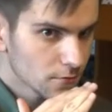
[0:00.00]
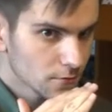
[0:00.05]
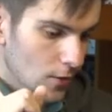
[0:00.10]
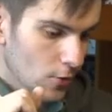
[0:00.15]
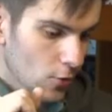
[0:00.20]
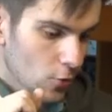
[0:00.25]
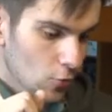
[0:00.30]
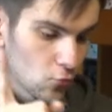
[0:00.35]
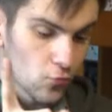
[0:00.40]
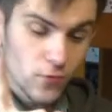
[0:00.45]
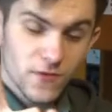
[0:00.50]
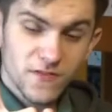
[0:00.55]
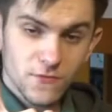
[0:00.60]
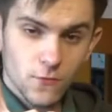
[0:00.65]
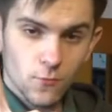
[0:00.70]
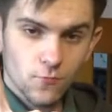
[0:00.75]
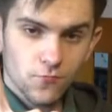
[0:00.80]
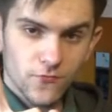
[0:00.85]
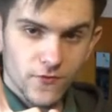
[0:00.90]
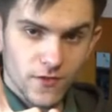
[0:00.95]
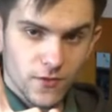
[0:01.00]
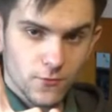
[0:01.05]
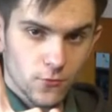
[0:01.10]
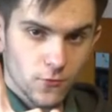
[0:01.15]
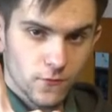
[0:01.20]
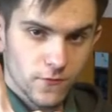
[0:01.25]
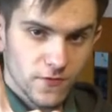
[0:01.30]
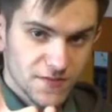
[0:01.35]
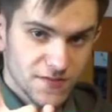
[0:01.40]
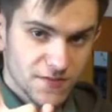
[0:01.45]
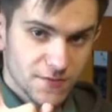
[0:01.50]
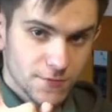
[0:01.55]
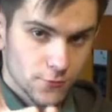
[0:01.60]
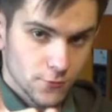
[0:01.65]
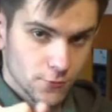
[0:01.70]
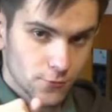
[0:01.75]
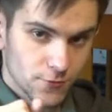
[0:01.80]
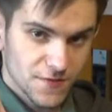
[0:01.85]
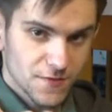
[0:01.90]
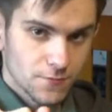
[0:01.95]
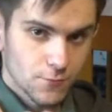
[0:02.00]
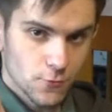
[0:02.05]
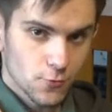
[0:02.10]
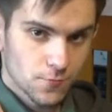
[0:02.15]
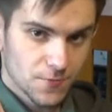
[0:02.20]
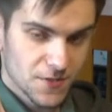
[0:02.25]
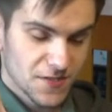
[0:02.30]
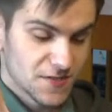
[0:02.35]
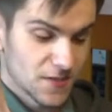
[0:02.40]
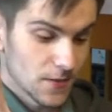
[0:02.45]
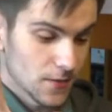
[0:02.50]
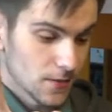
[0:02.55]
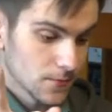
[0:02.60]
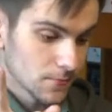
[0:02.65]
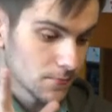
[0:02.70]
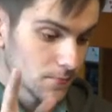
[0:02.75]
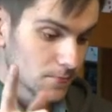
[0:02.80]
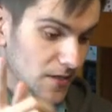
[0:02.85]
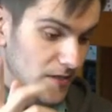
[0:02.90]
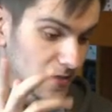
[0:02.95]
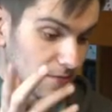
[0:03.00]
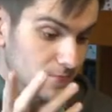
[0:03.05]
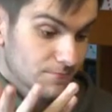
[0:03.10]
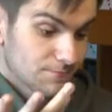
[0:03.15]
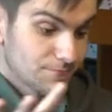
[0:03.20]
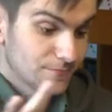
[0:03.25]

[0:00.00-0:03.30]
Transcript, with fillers: Alors où est-ce qu'on pouvait retrouver ce type de prise là Ben,